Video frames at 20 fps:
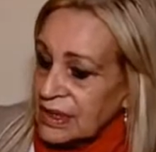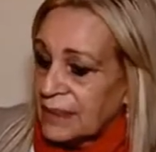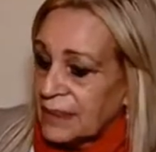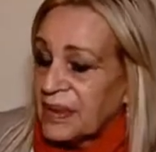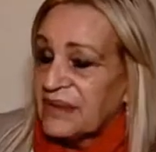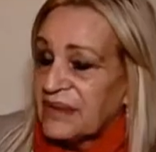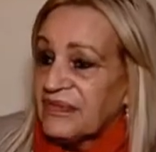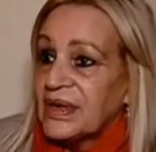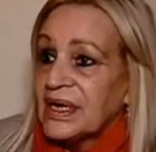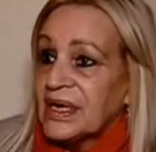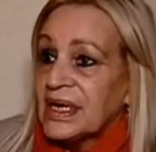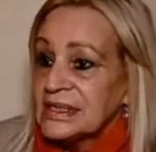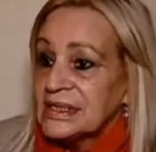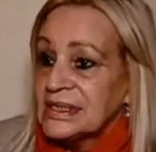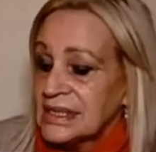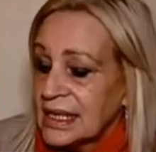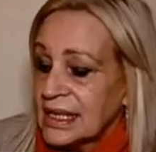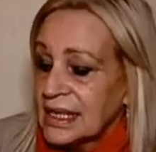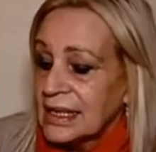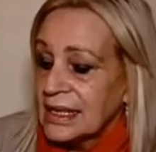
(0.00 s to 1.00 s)
de
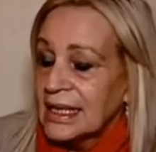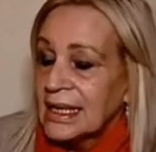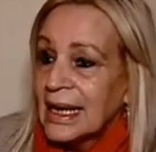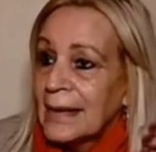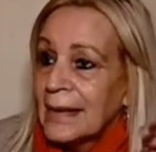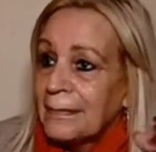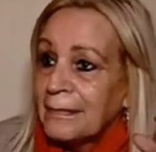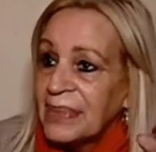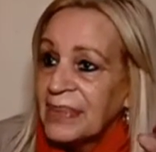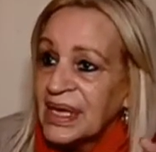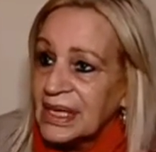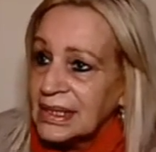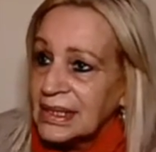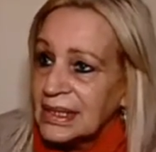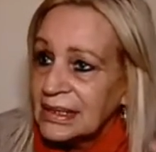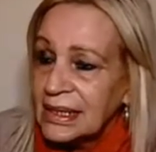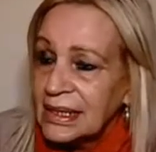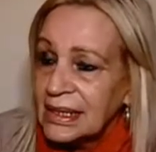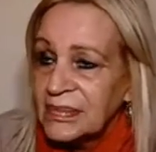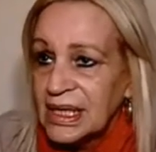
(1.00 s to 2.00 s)
preferencia,
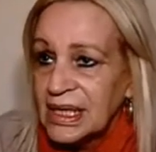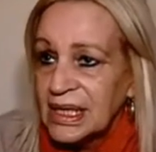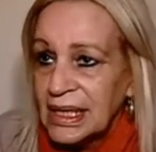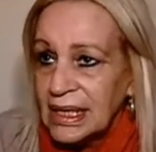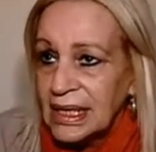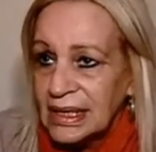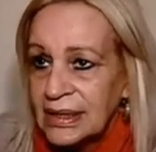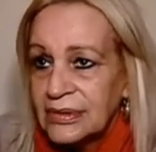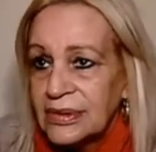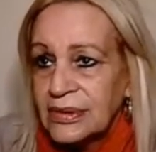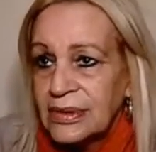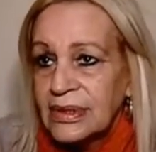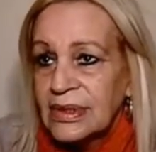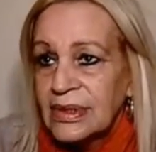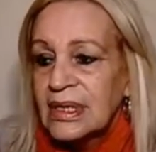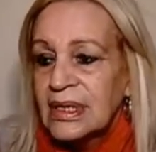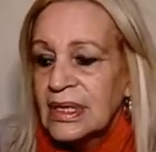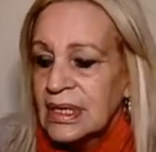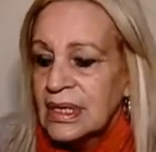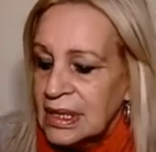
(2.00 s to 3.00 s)
apenas termine el hino,
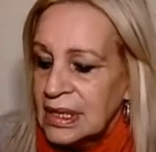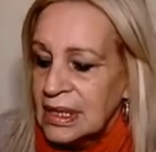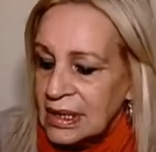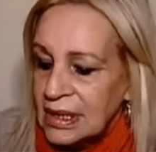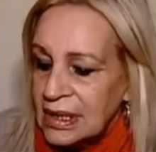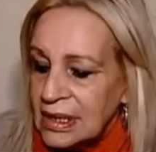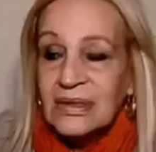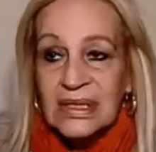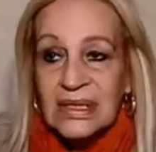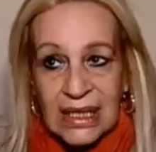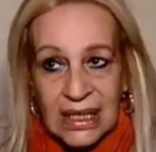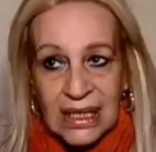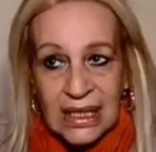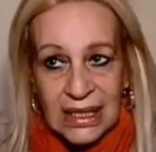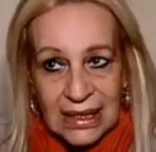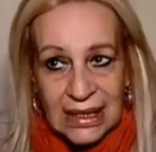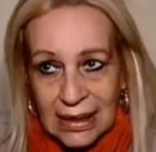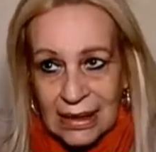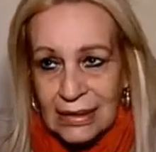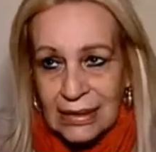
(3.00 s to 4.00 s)
que
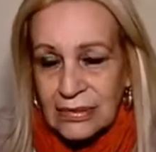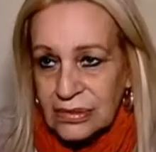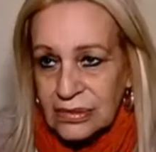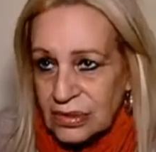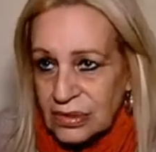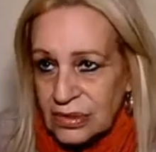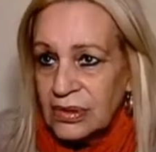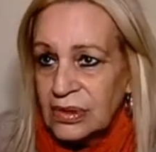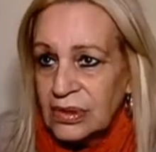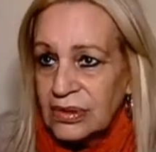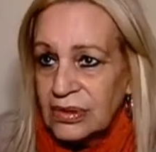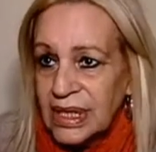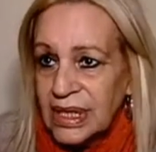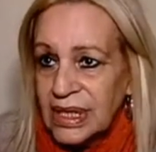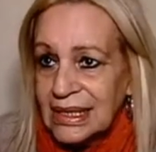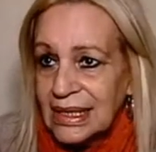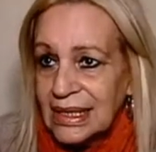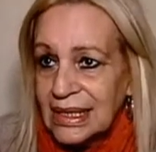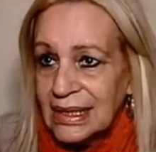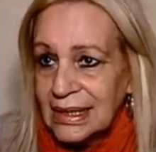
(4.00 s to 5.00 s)
estará todos con
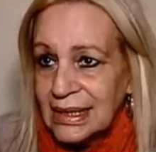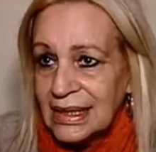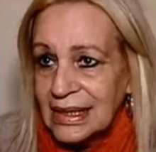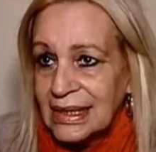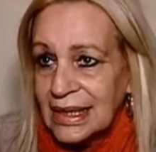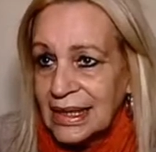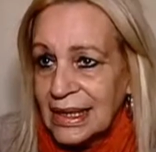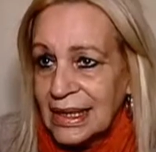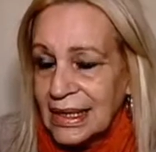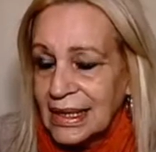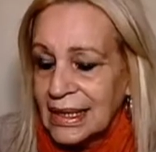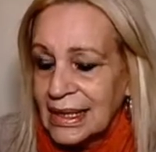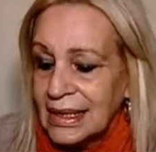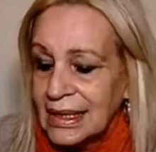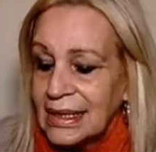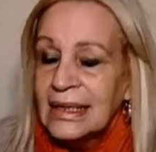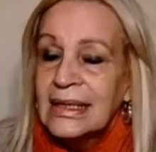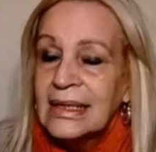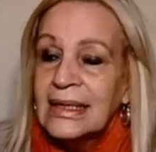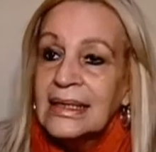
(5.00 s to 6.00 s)
esta energía,
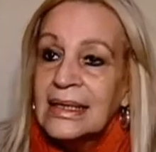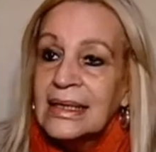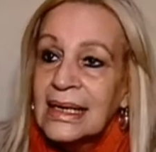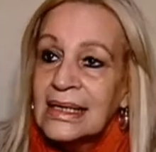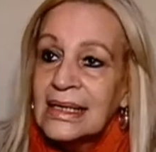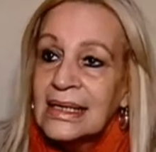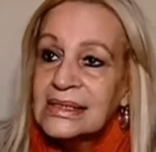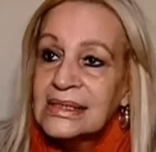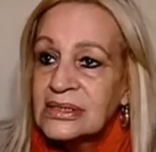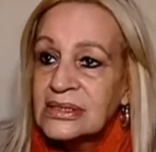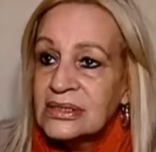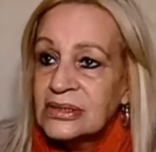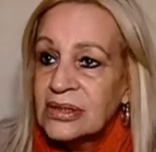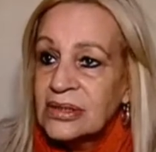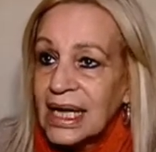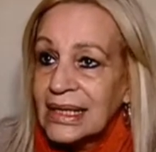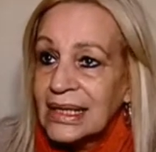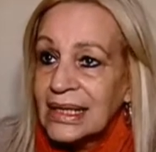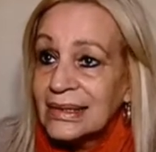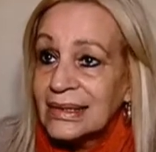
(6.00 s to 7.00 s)
hacer
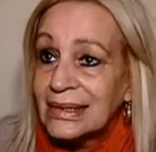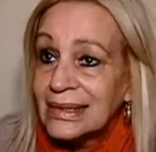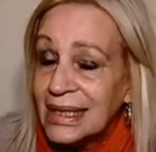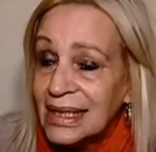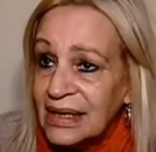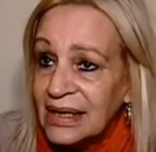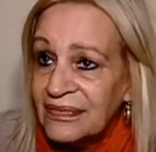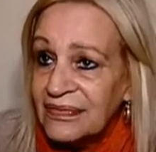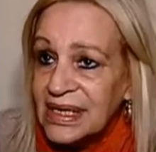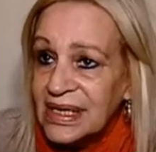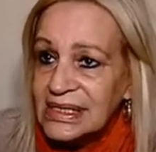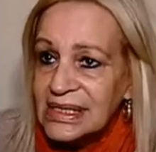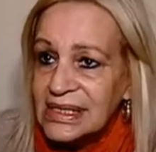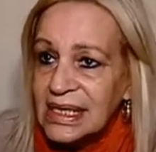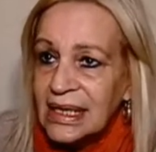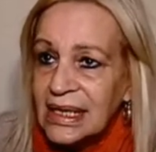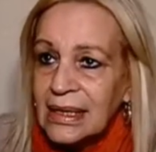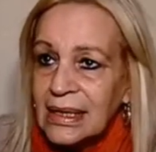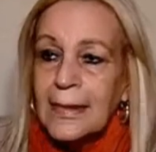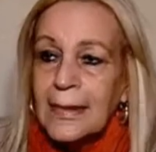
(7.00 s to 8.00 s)
sonar tres
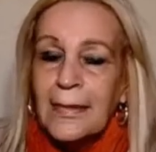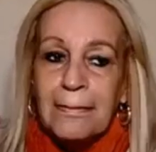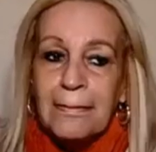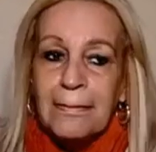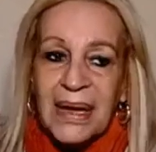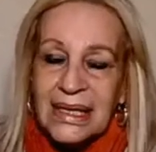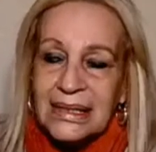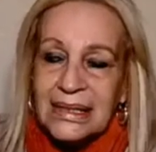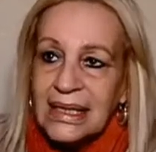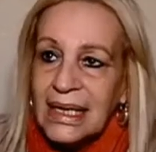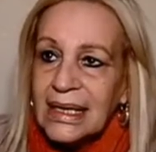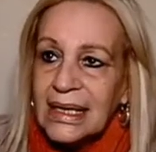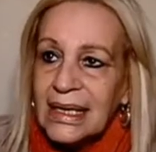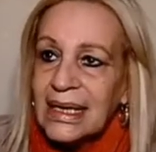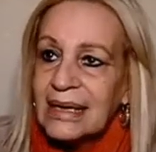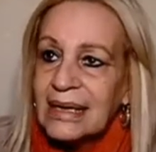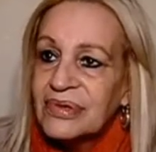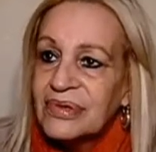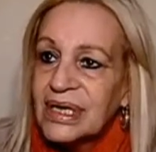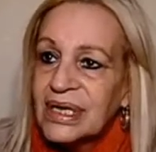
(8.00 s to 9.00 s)
veces para traer
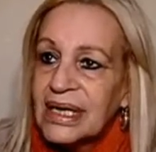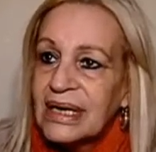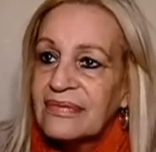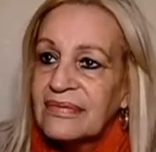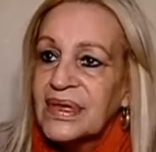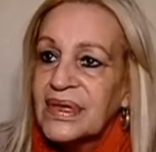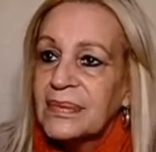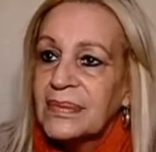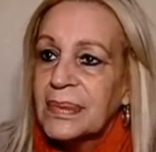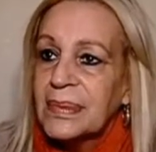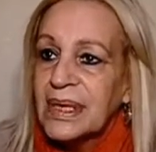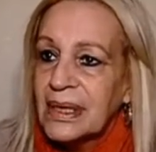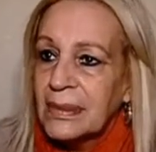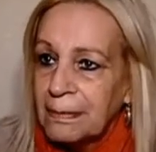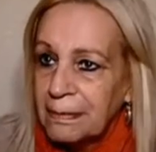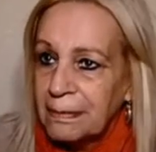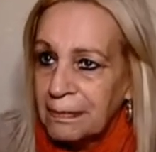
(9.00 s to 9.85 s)
las buenas vibras.